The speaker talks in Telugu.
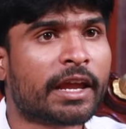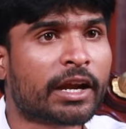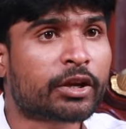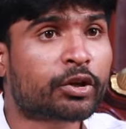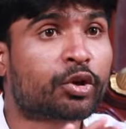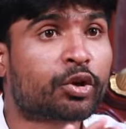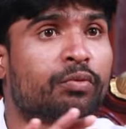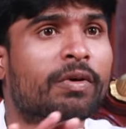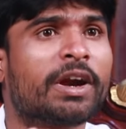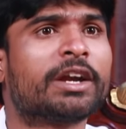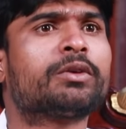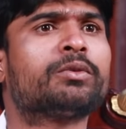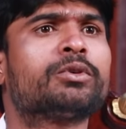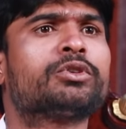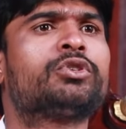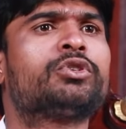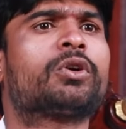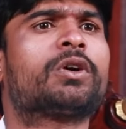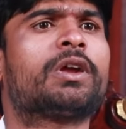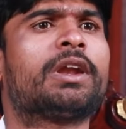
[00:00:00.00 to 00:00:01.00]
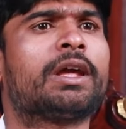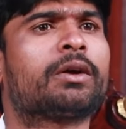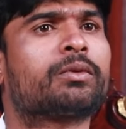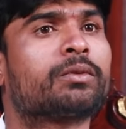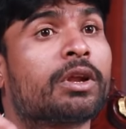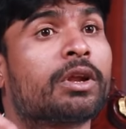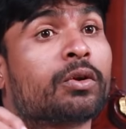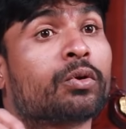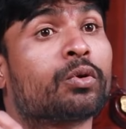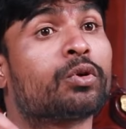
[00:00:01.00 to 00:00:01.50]
ఎటువంటి ఉద్యోగం
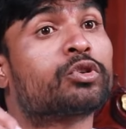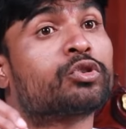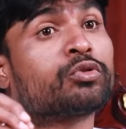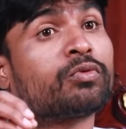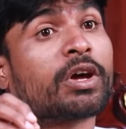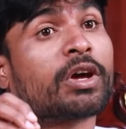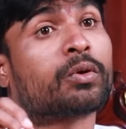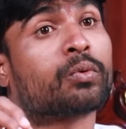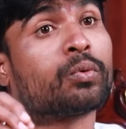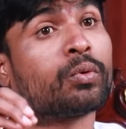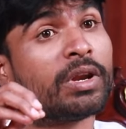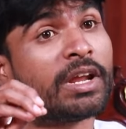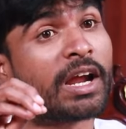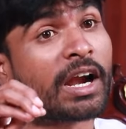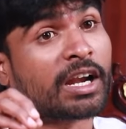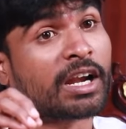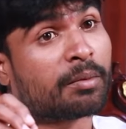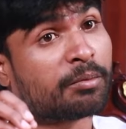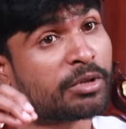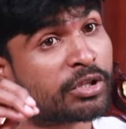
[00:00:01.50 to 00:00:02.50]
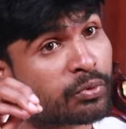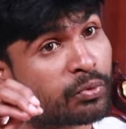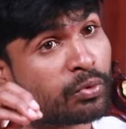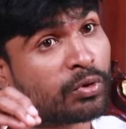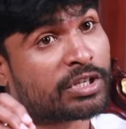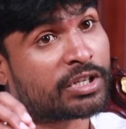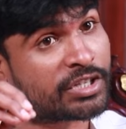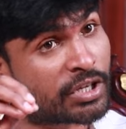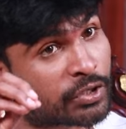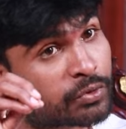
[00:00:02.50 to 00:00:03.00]
లేకుండా రోజువారి కూలీ అడ్డ మీద
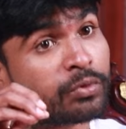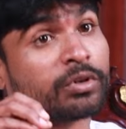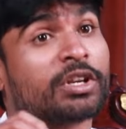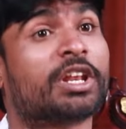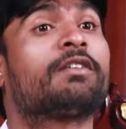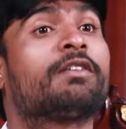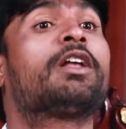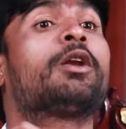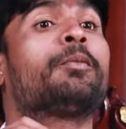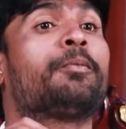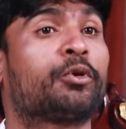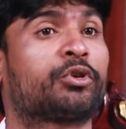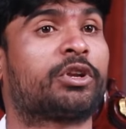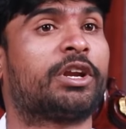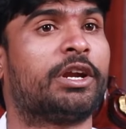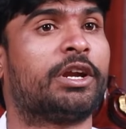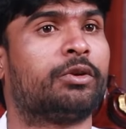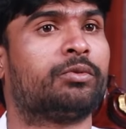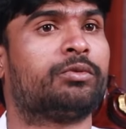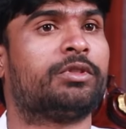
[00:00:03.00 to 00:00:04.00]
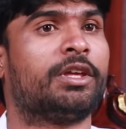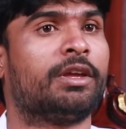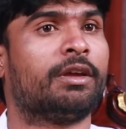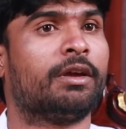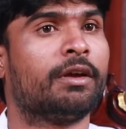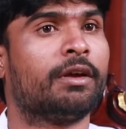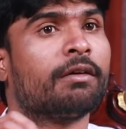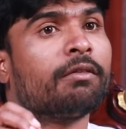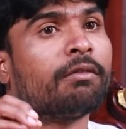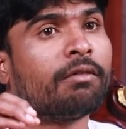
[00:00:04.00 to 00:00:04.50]
కూలీ చేసుకుంటేనే వాళ్ళ పొట్ట నిండుద్ది
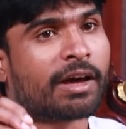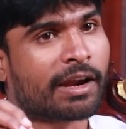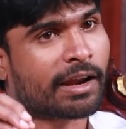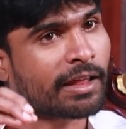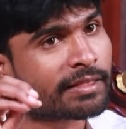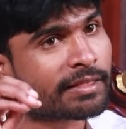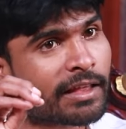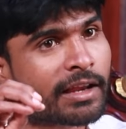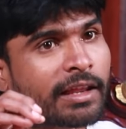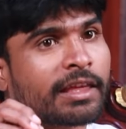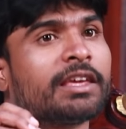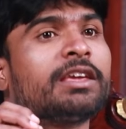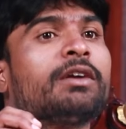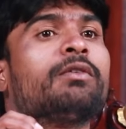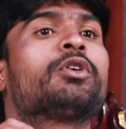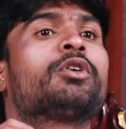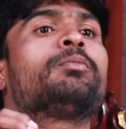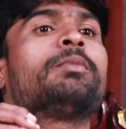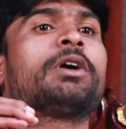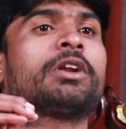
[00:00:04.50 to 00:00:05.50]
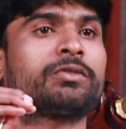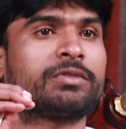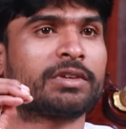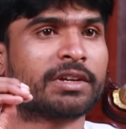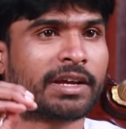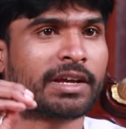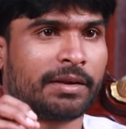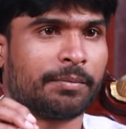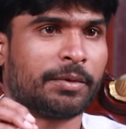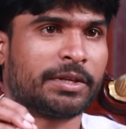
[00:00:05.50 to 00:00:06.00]
వాళ్ళందరికీ ఎవరు
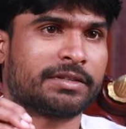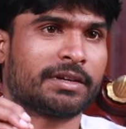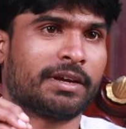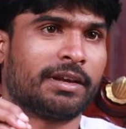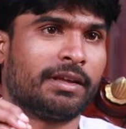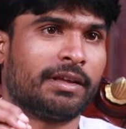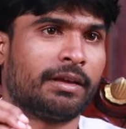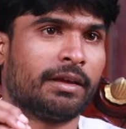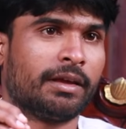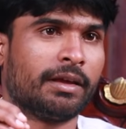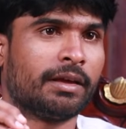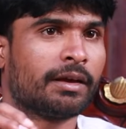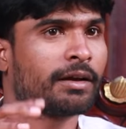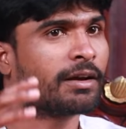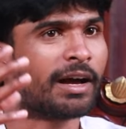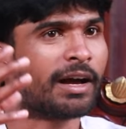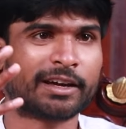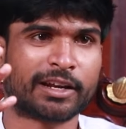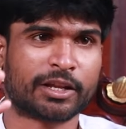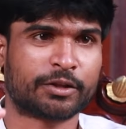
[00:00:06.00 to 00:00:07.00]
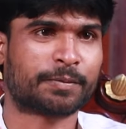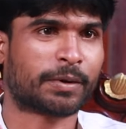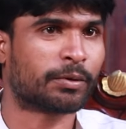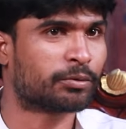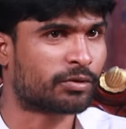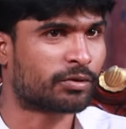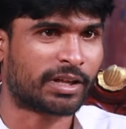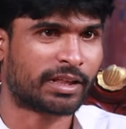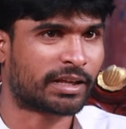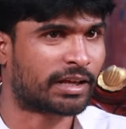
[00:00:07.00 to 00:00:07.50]
భరోసాను కల్పించాలి కాంగ్రెస్
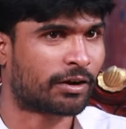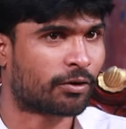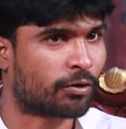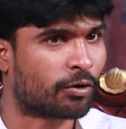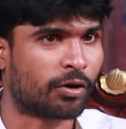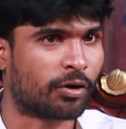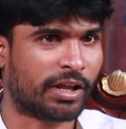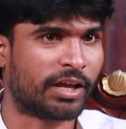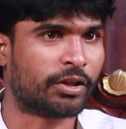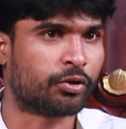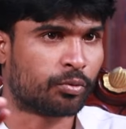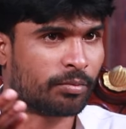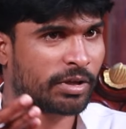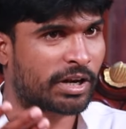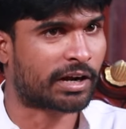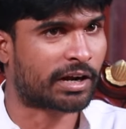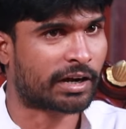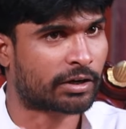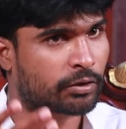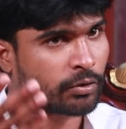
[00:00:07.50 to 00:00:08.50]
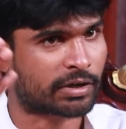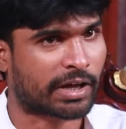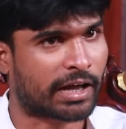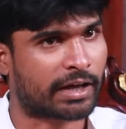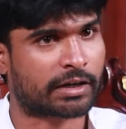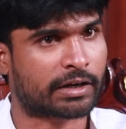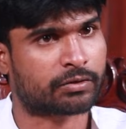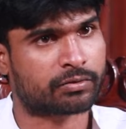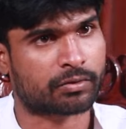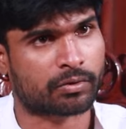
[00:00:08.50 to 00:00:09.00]
ప్రభుత్వం అధికారంలో లేదు మీరు అన్నట్టు
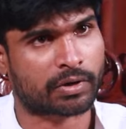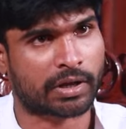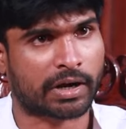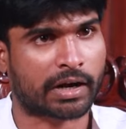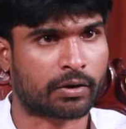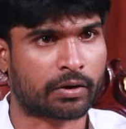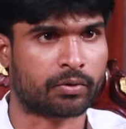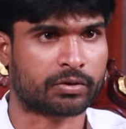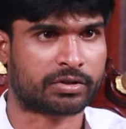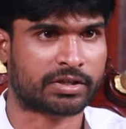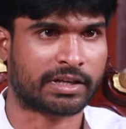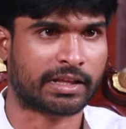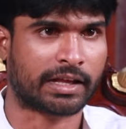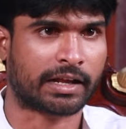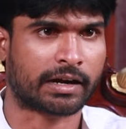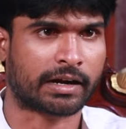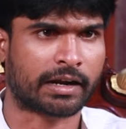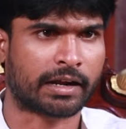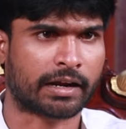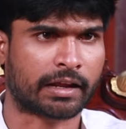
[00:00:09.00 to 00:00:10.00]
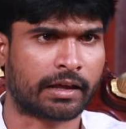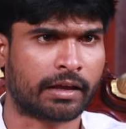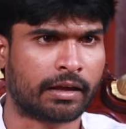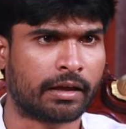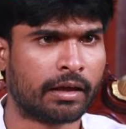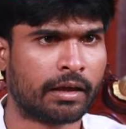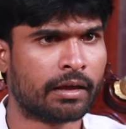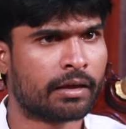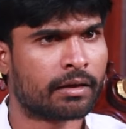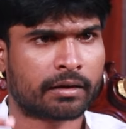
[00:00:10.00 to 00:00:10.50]
కాంగ్రెస్ నూకాలు అడగవచ్చు కదా అనడానికి
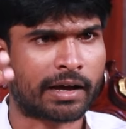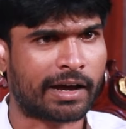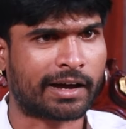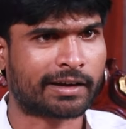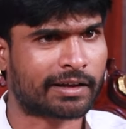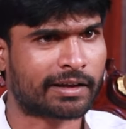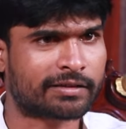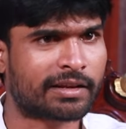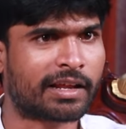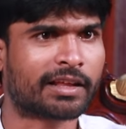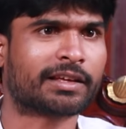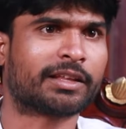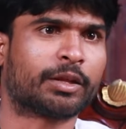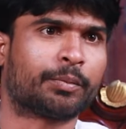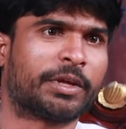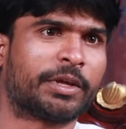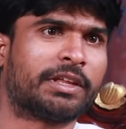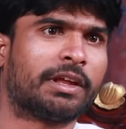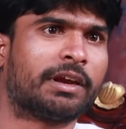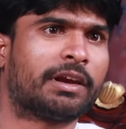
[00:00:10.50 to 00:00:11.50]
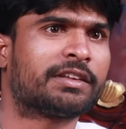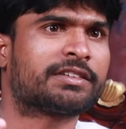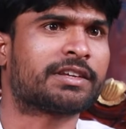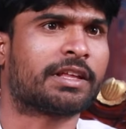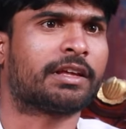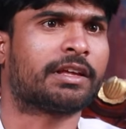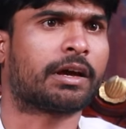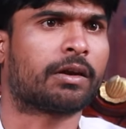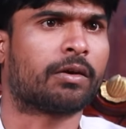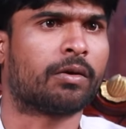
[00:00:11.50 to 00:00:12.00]
కాంగ్రెస్ లేదు కదా పదేళ్ళ నుంచి
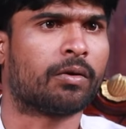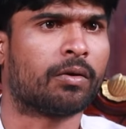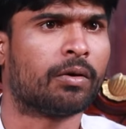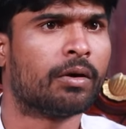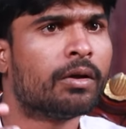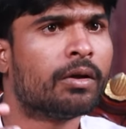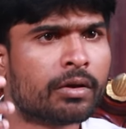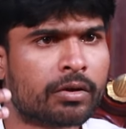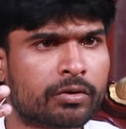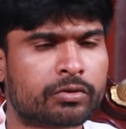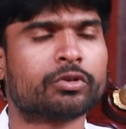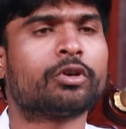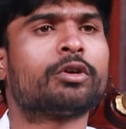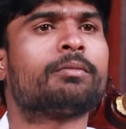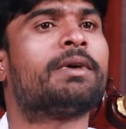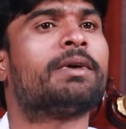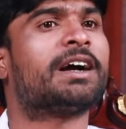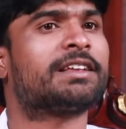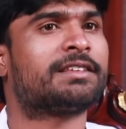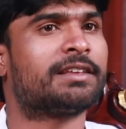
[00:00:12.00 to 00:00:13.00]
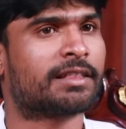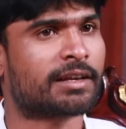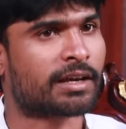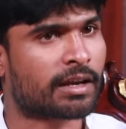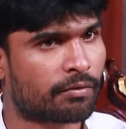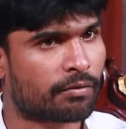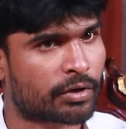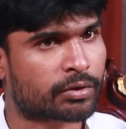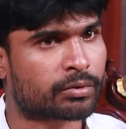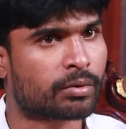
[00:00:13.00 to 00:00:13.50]
అధికారంలో సో బాధ్యత
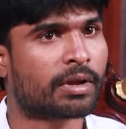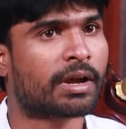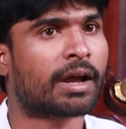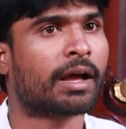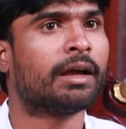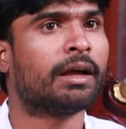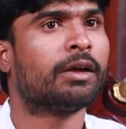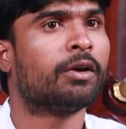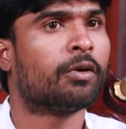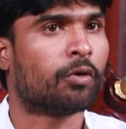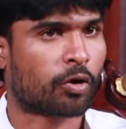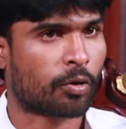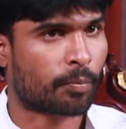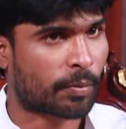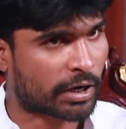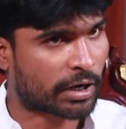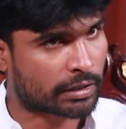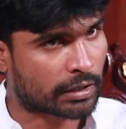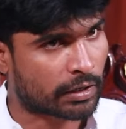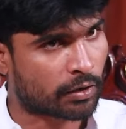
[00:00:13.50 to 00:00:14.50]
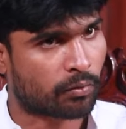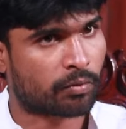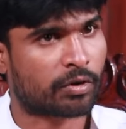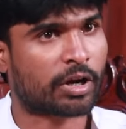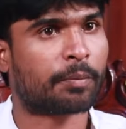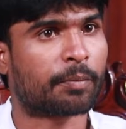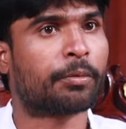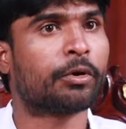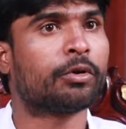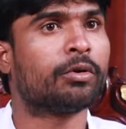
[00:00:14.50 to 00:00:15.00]
గల వ్యక్తులుగా ఒక పార్టీలో
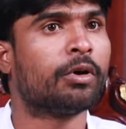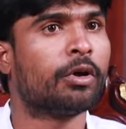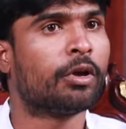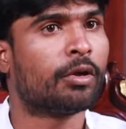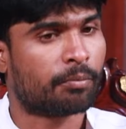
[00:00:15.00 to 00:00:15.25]
ఉన్నప్పుడు